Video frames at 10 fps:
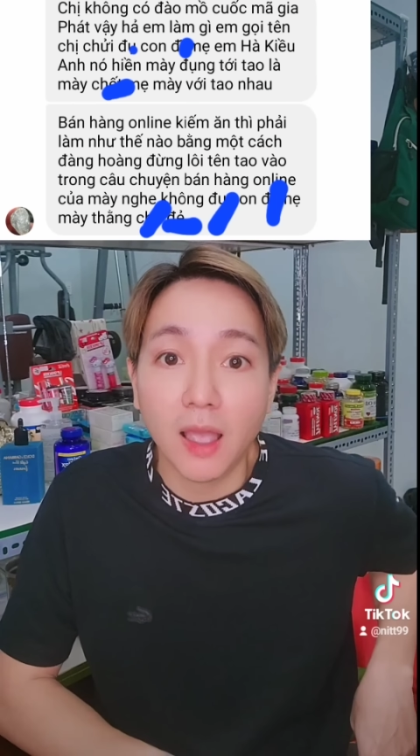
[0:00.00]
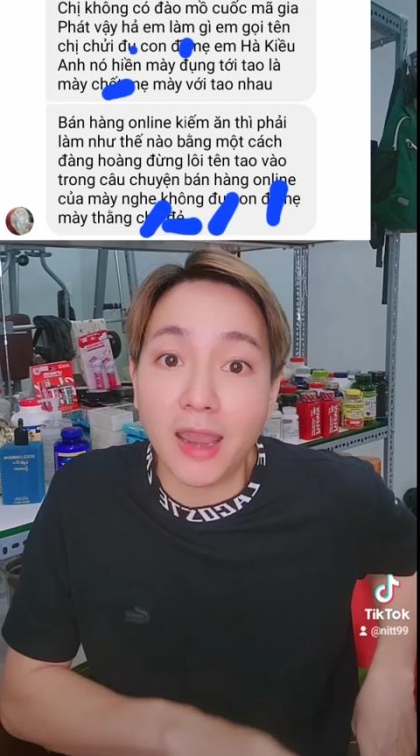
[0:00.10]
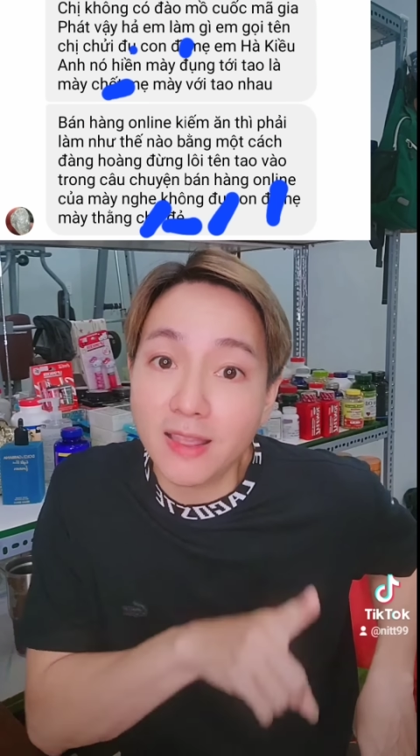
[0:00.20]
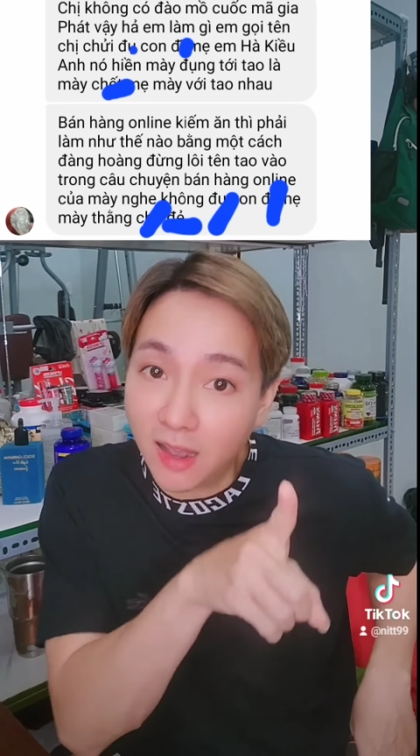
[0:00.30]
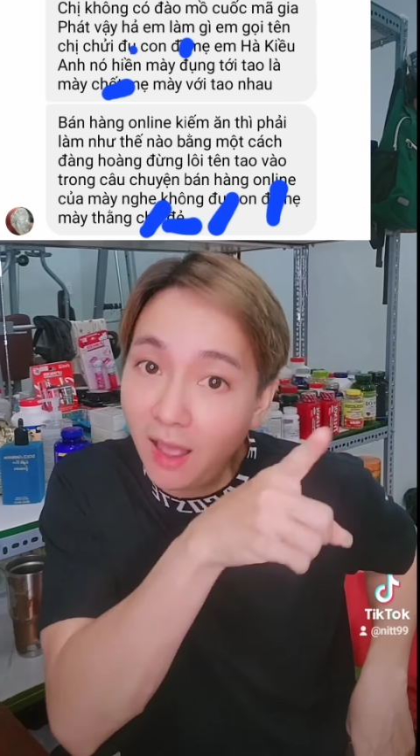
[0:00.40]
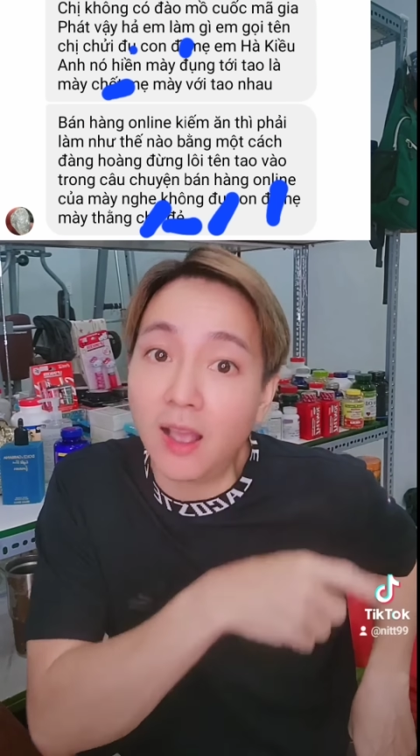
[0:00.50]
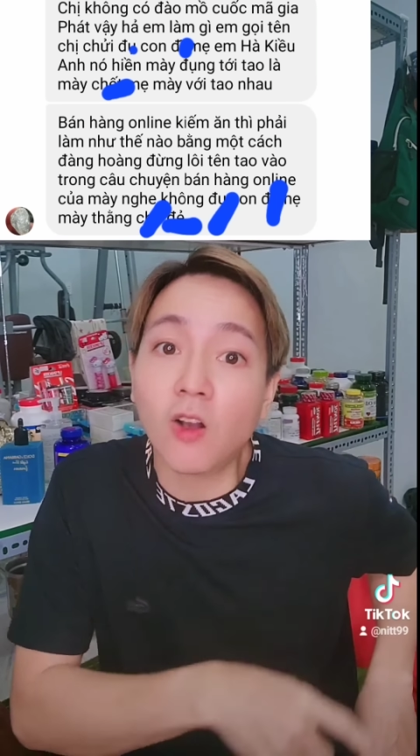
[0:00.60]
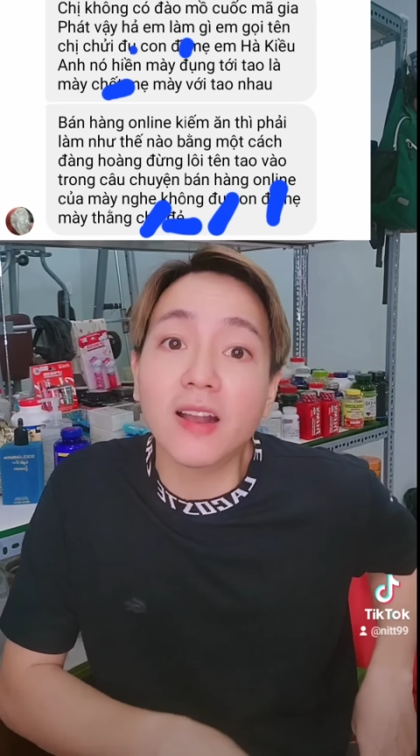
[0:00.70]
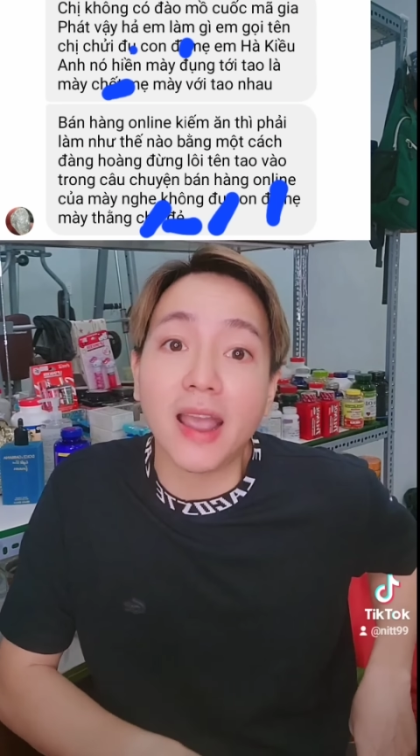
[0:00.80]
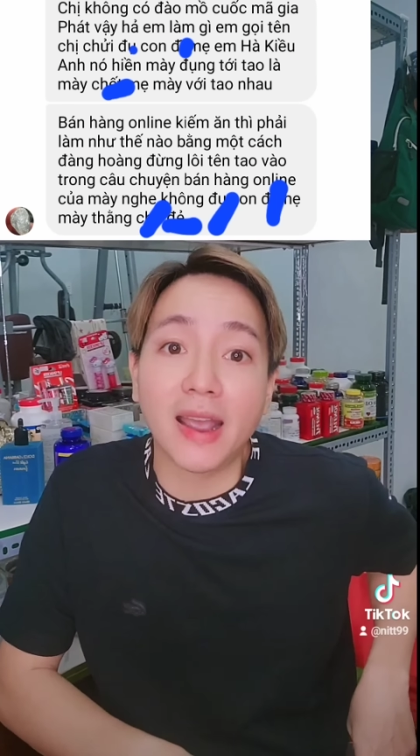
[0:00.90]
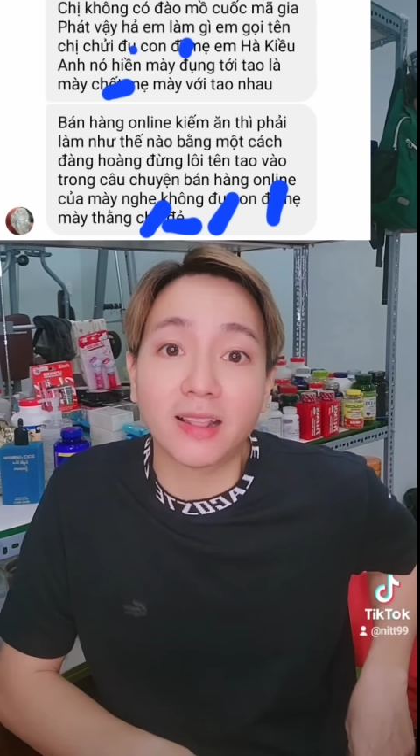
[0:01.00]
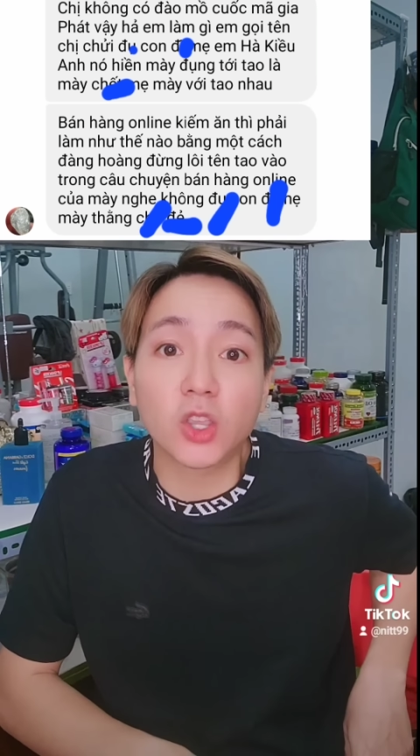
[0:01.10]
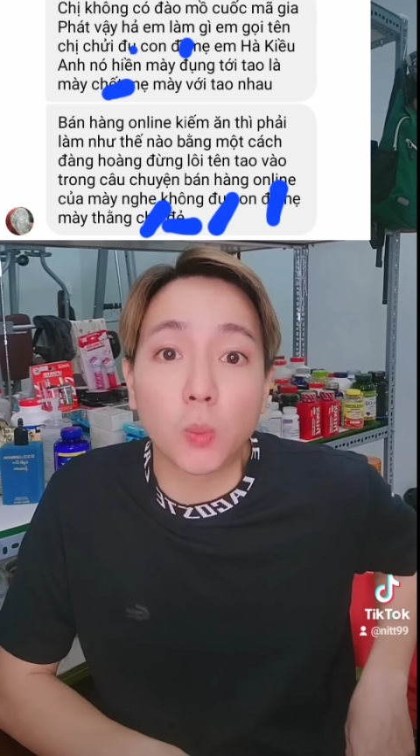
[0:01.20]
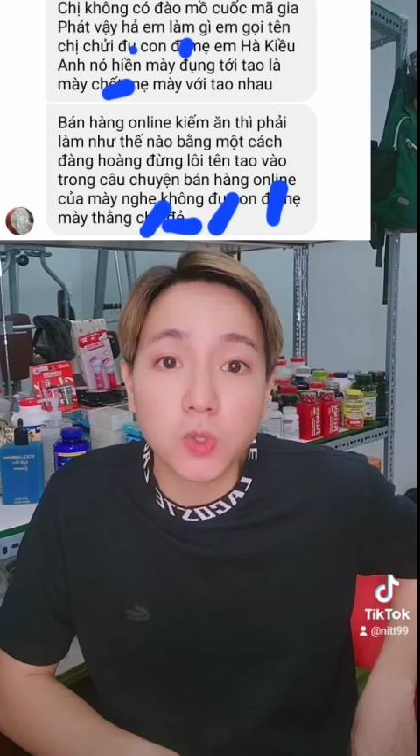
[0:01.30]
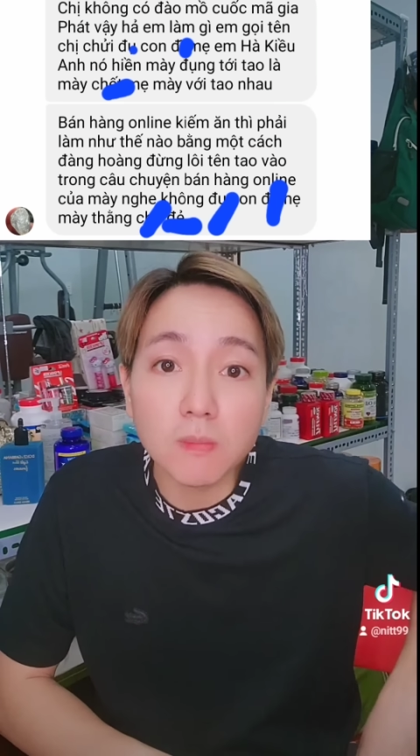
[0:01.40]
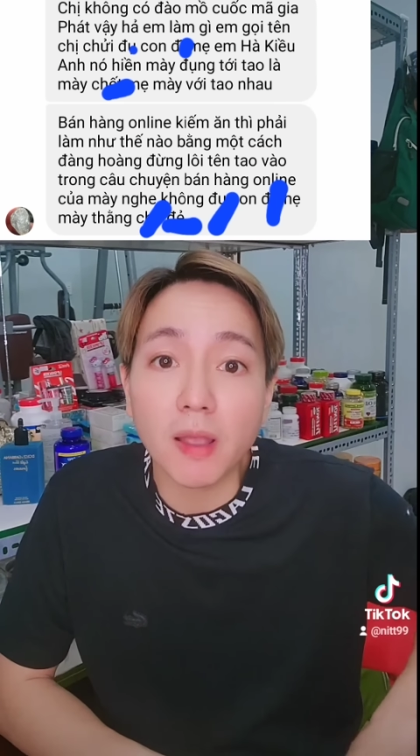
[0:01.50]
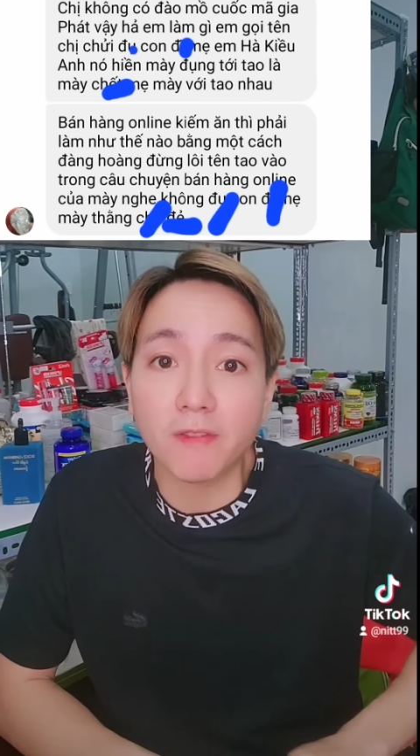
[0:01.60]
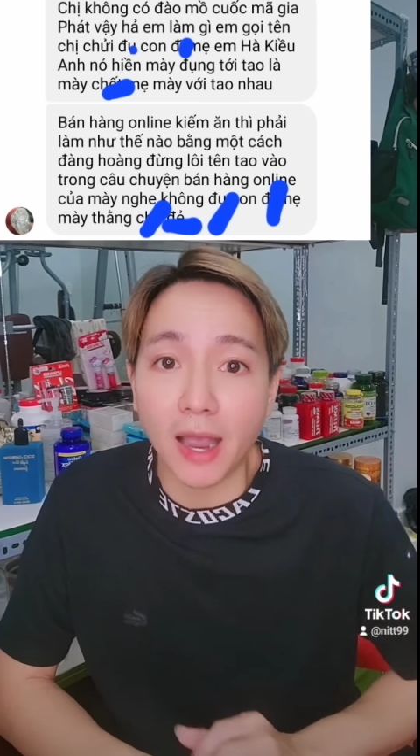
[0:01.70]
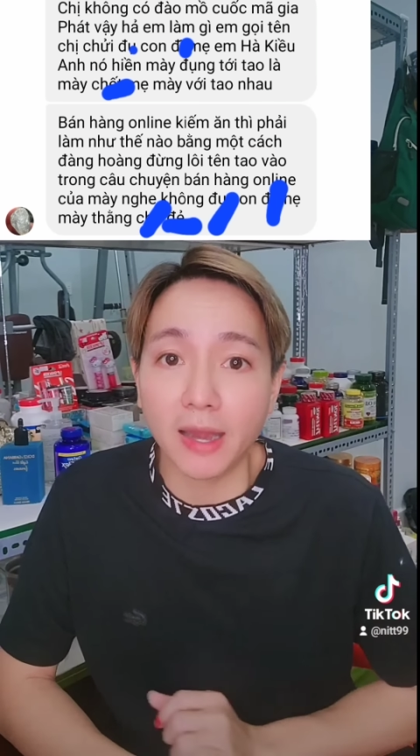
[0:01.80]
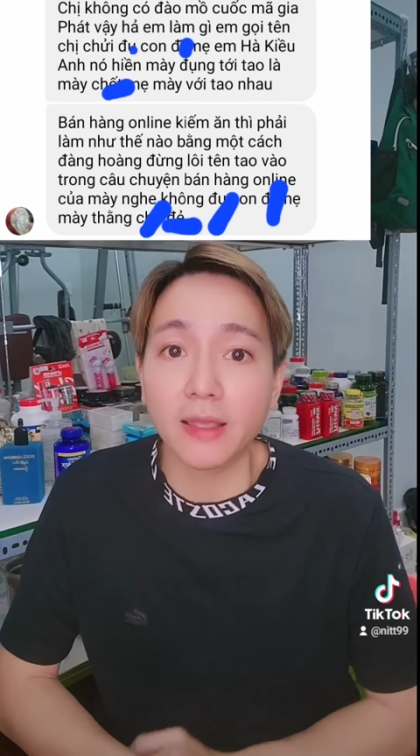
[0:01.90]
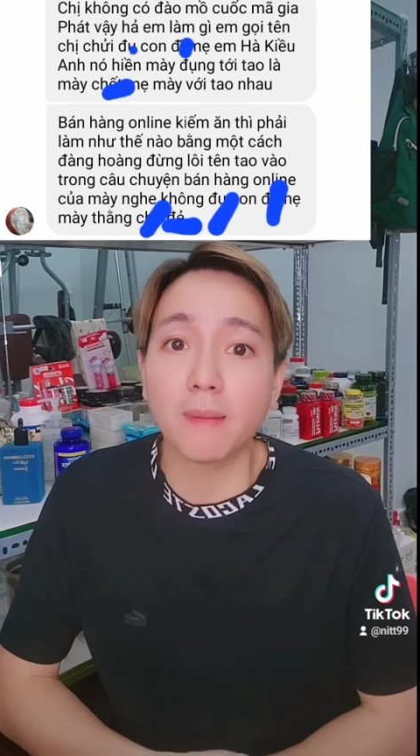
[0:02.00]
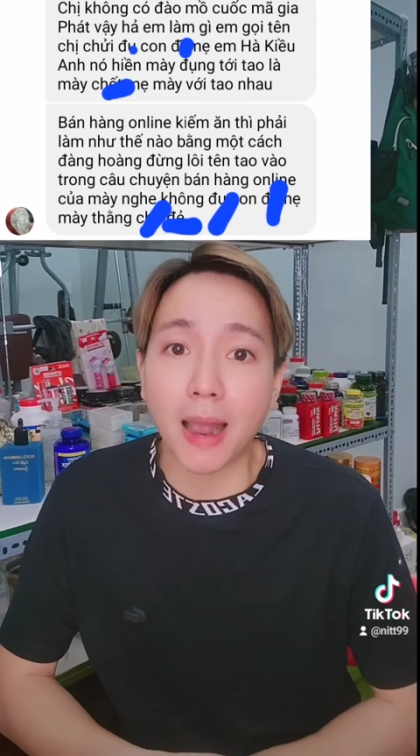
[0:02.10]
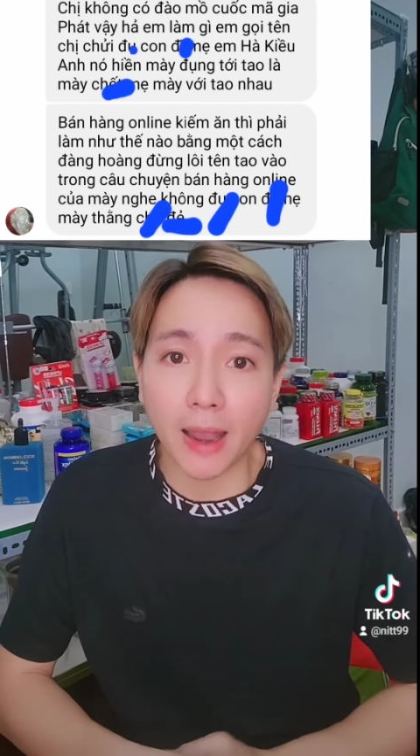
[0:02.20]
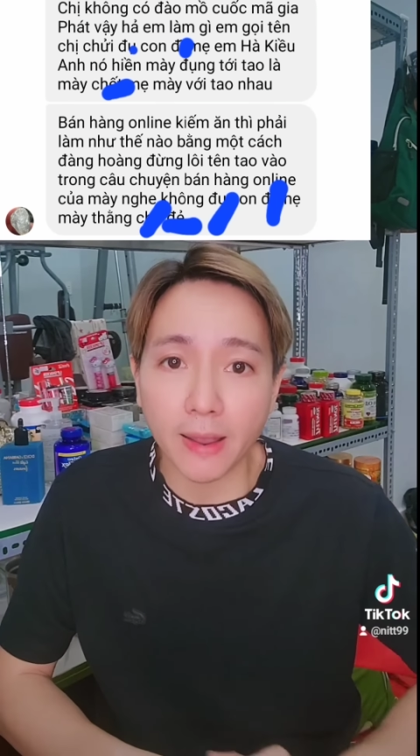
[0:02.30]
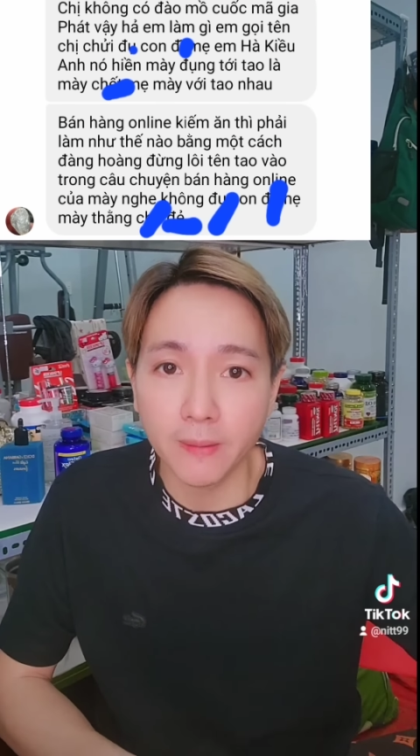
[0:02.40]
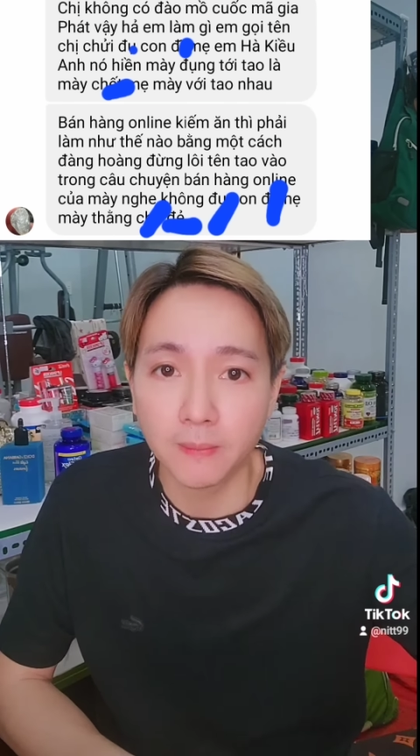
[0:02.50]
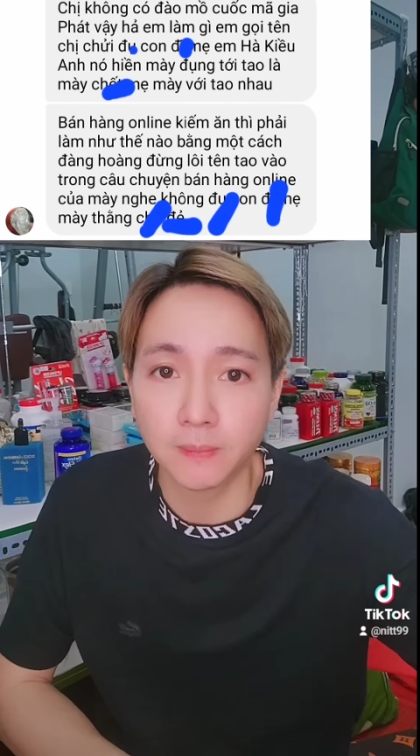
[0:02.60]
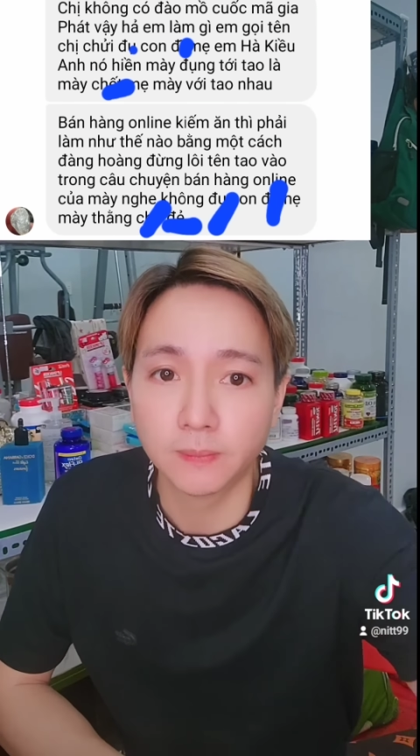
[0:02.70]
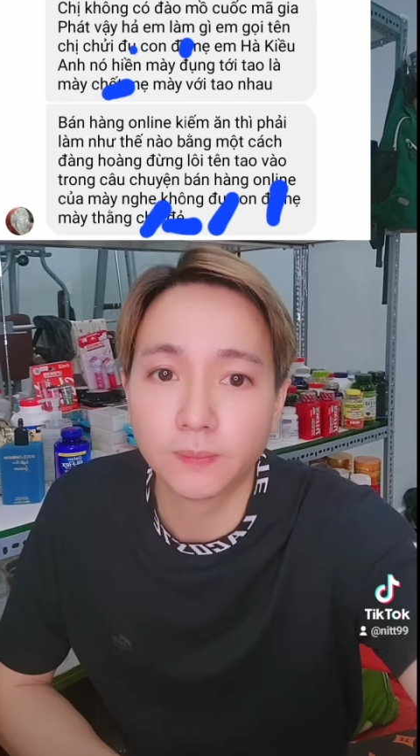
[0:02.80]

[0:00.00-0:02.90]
hay là hả có ngày tao trục sức mày về đó nha má